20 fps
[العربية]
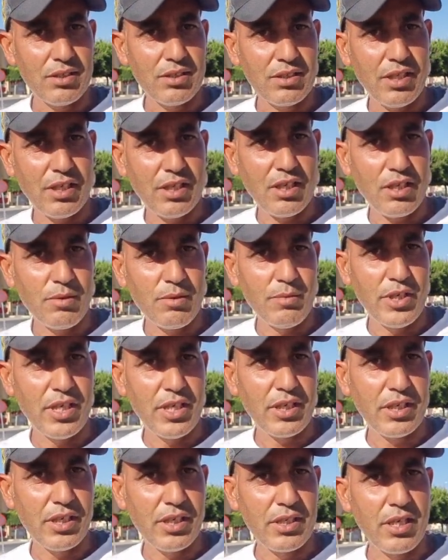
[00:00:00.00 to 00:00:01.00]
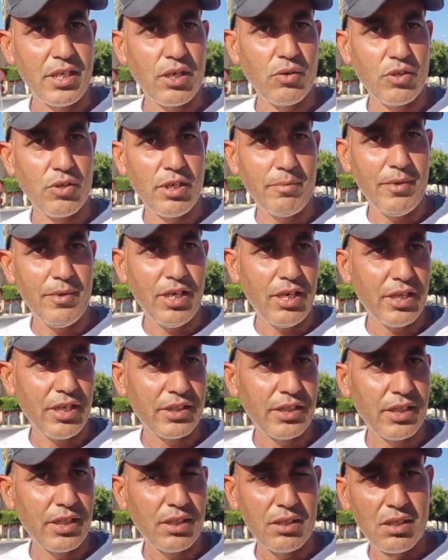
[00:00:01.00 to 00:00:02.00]
دارك الملاكي داروا لنا
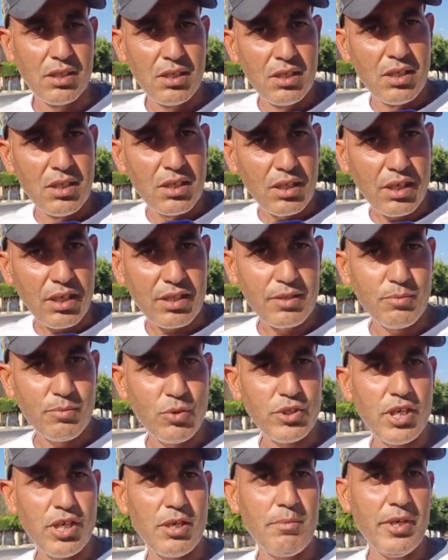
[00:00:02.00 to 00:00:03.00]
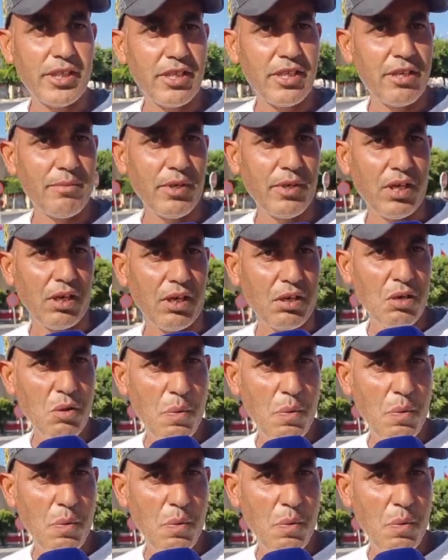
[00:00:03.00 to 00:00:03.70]
محاضر قدمونا للمحكمة